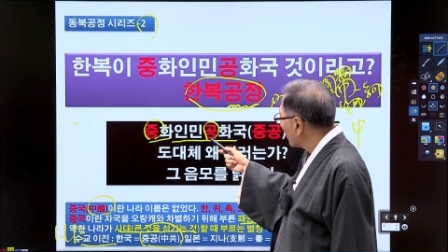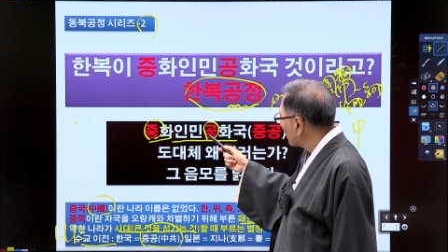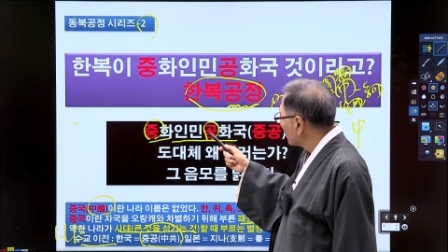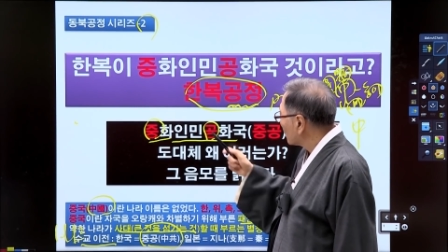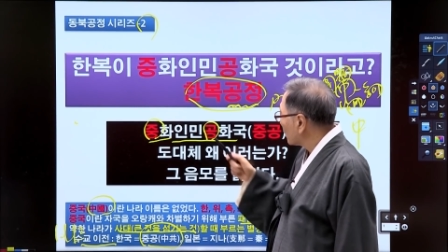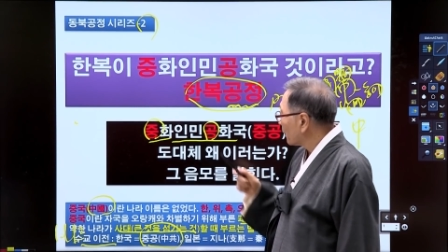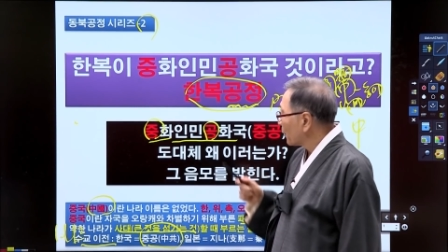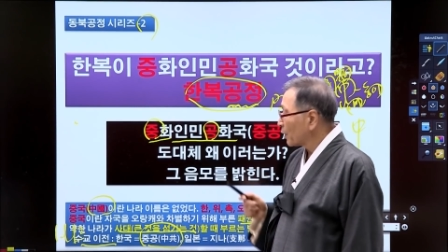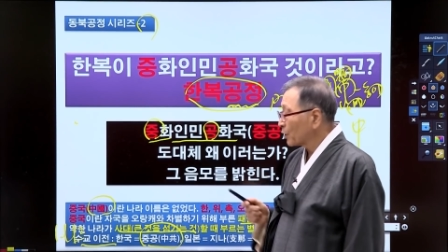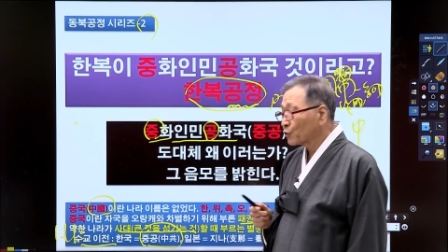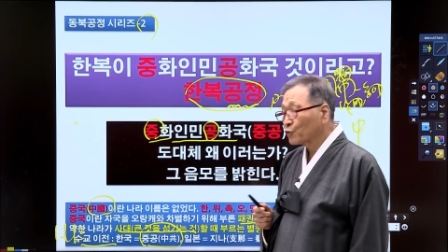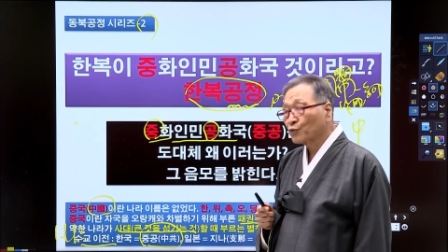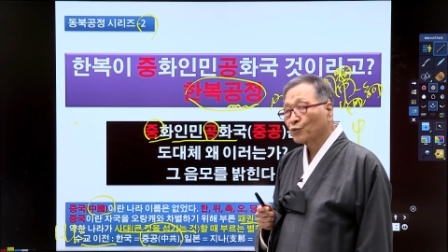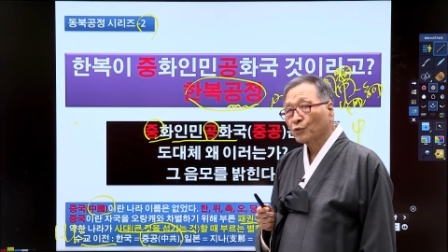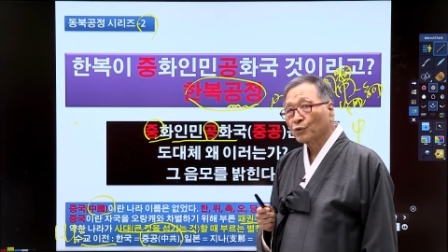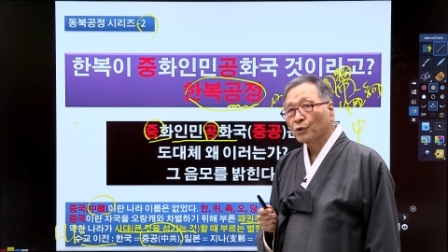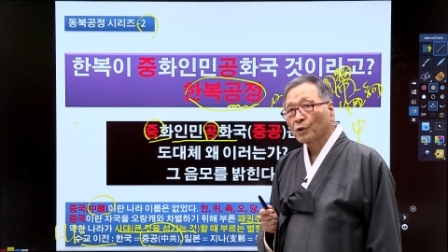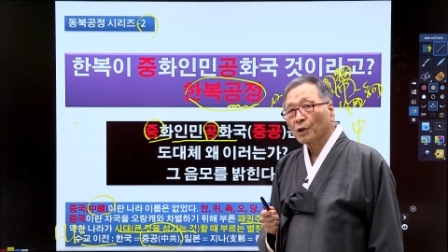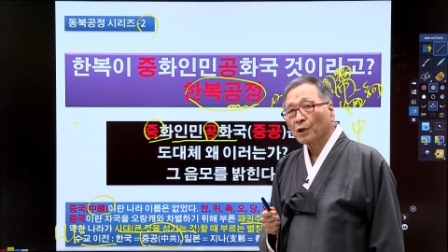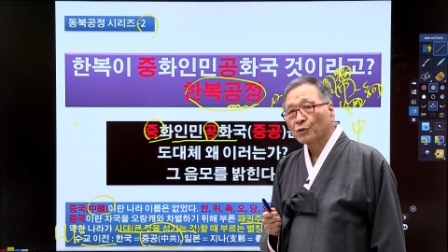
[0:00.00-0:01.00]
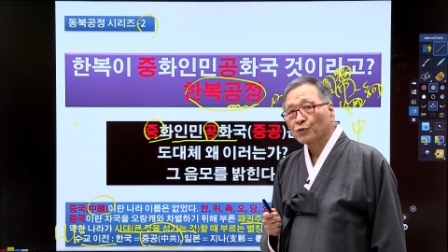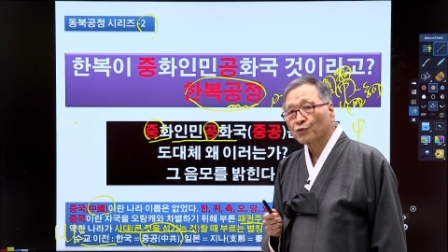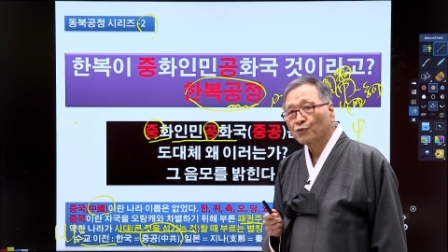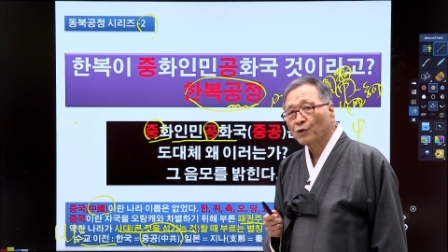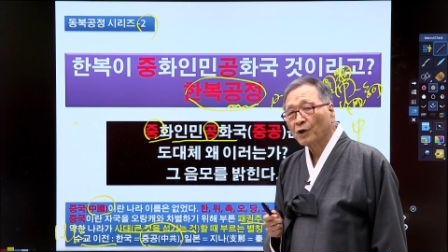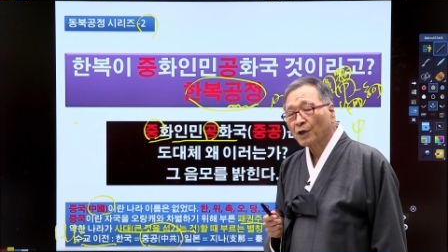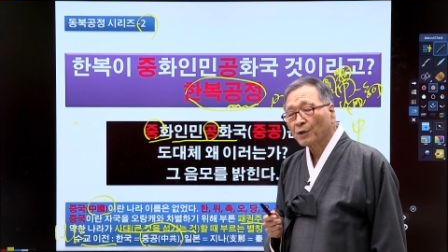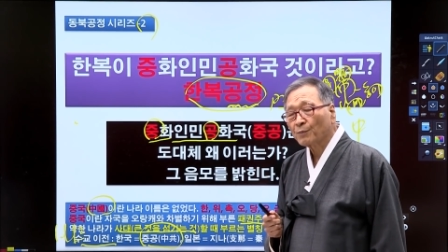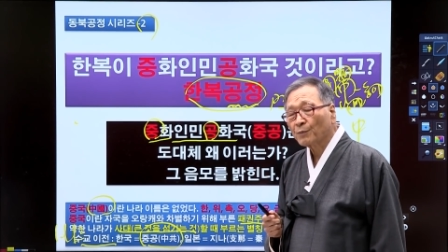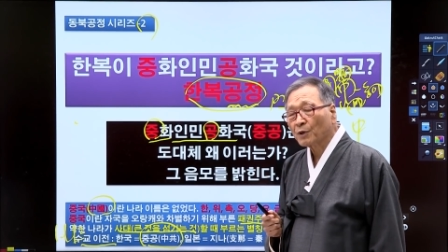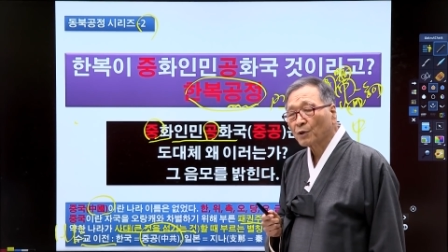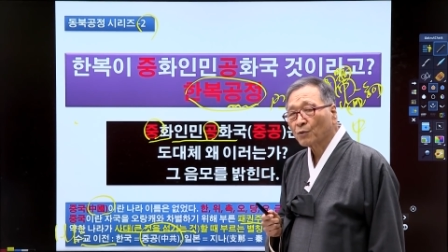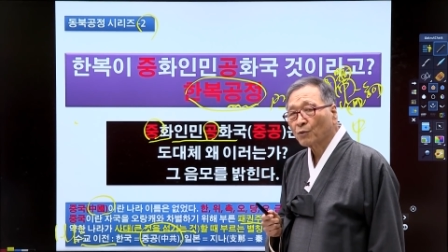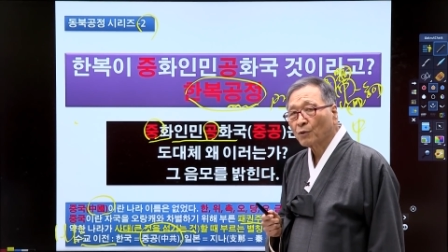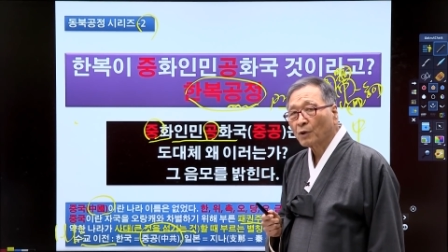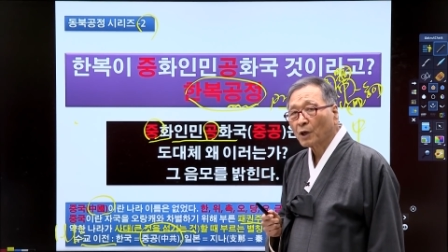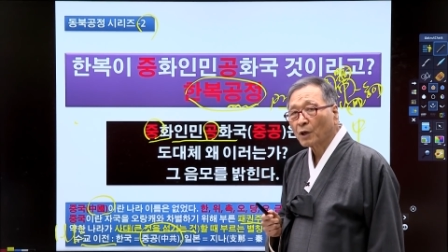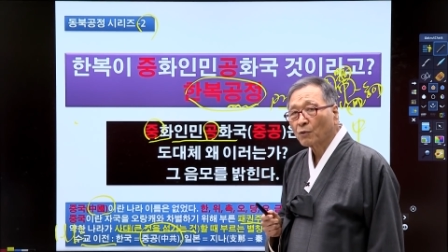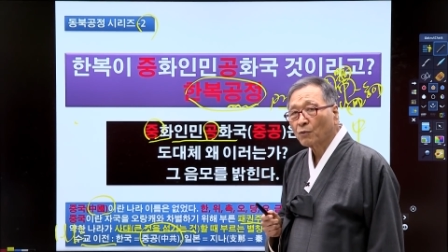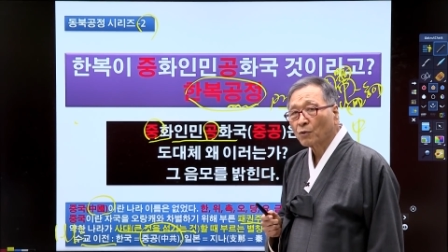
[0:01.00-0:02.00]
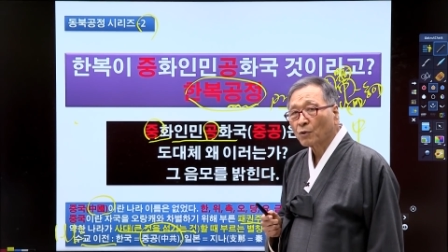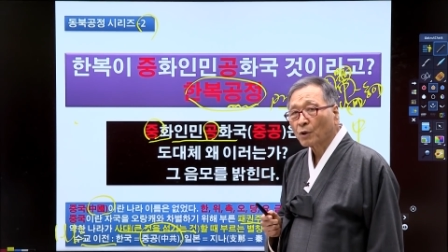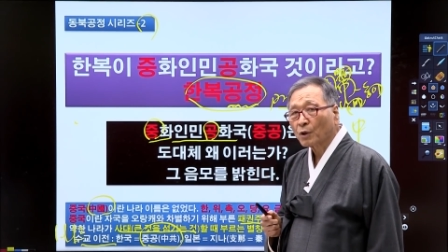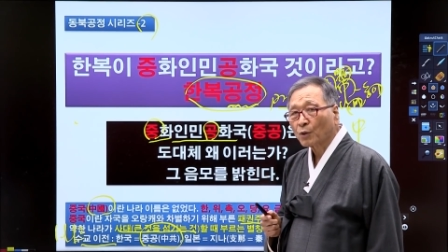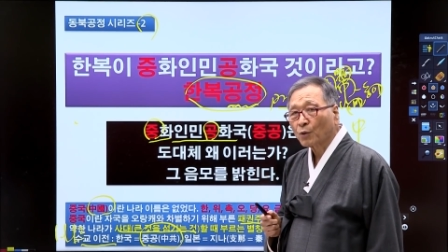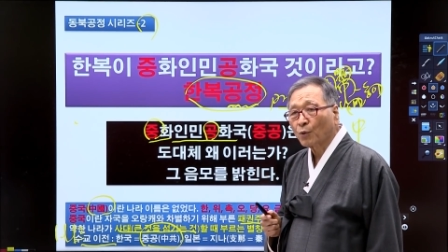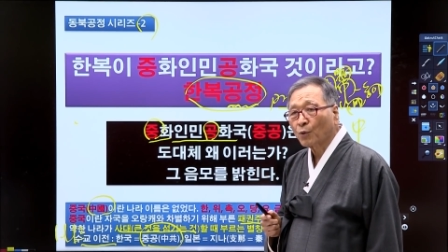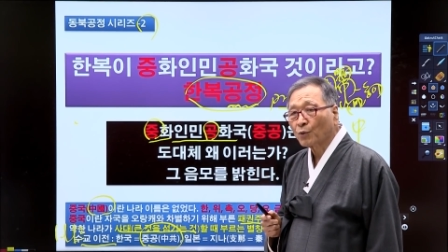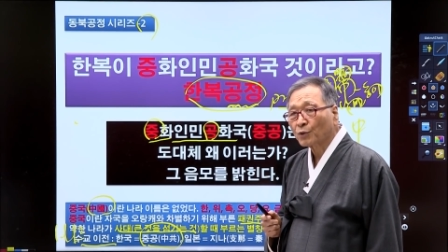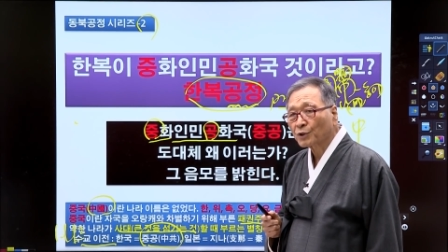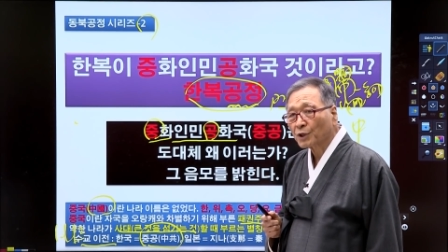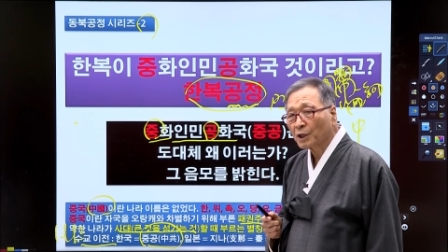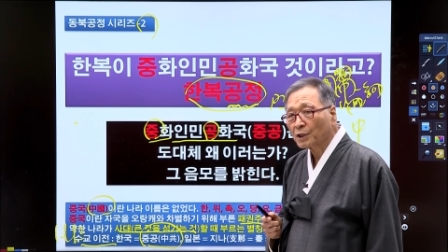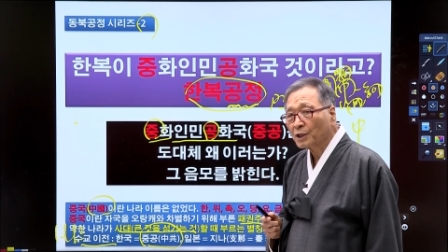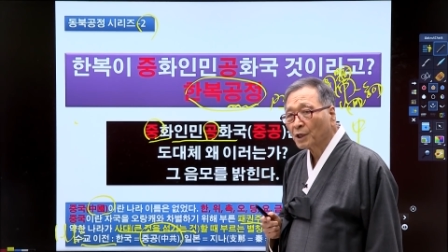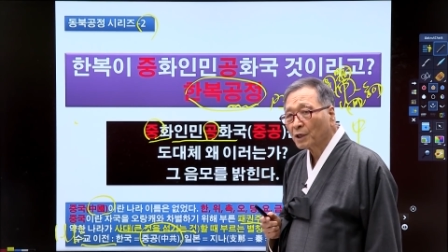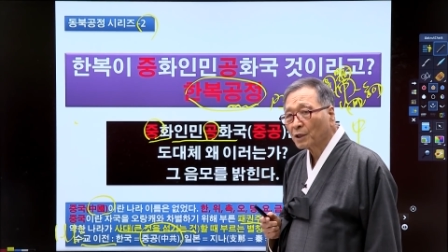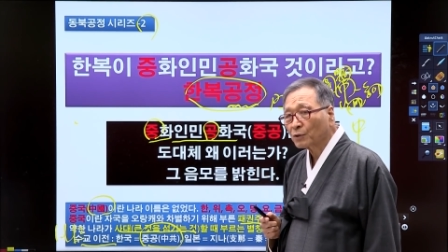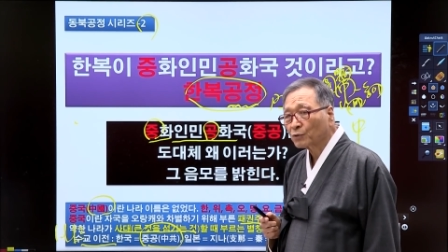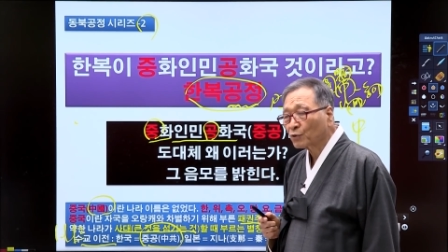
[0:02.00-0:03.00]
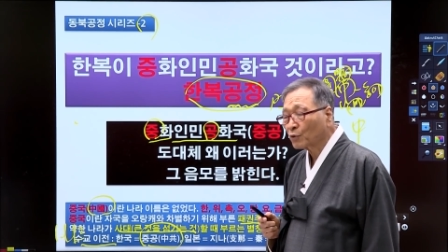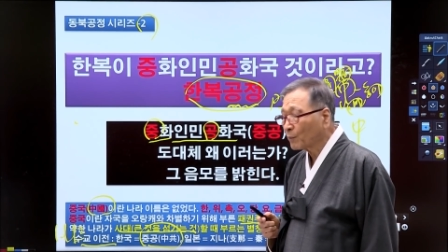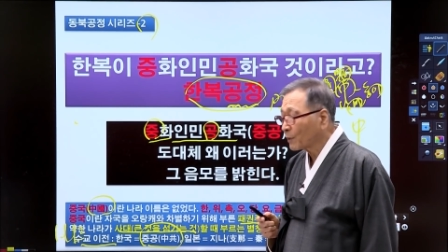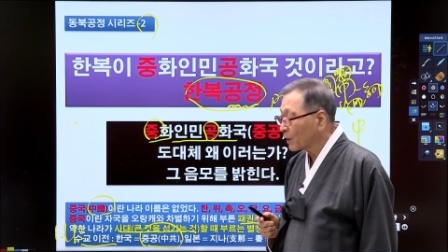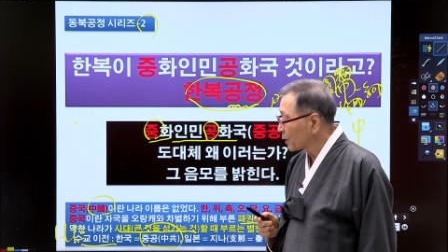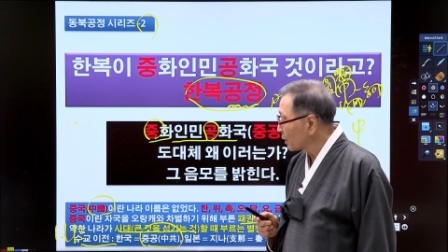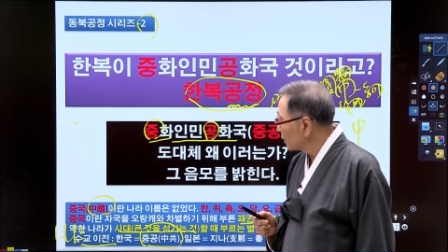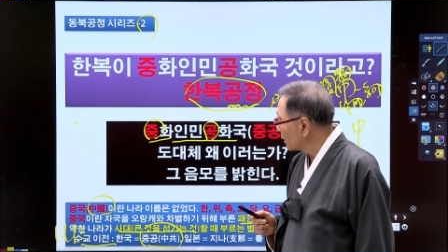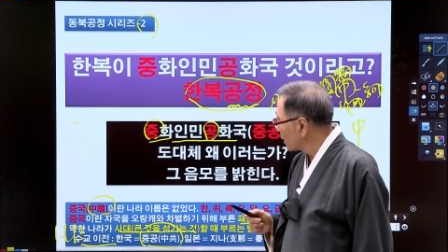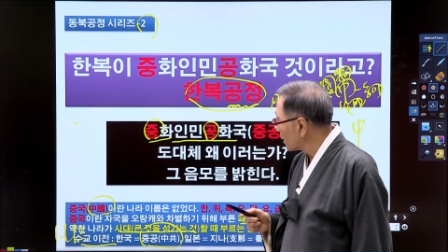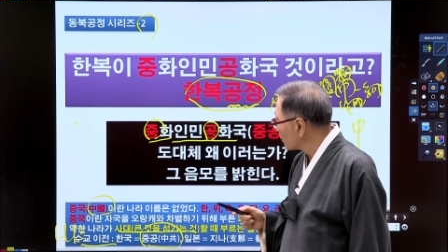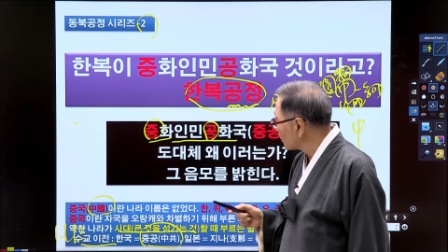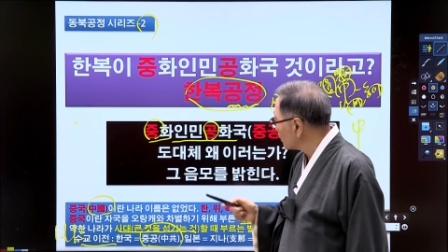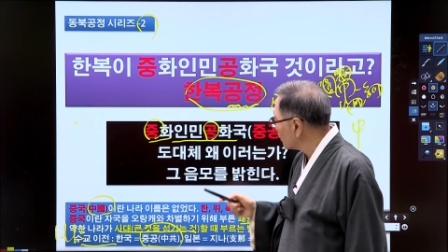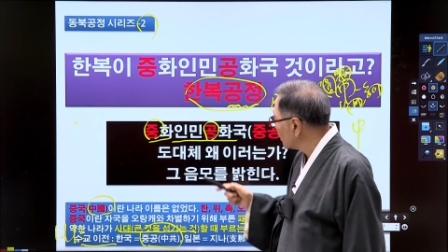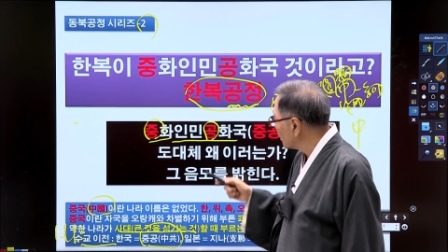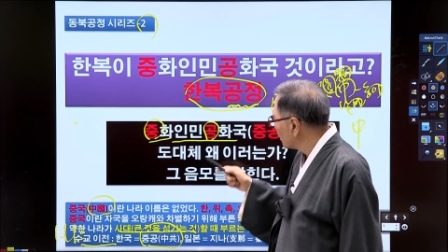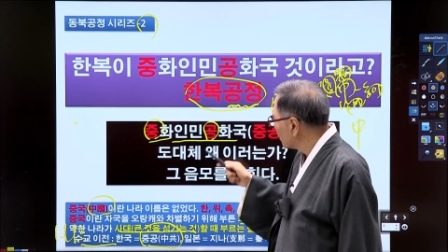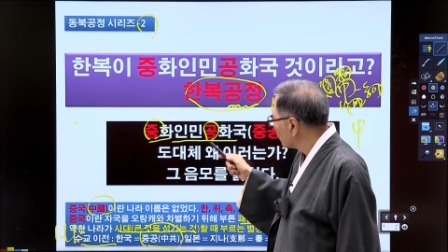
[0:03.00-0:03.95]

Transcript: 그 다음에 예, 중화인민공화국 공산당을 또 말한다고 해서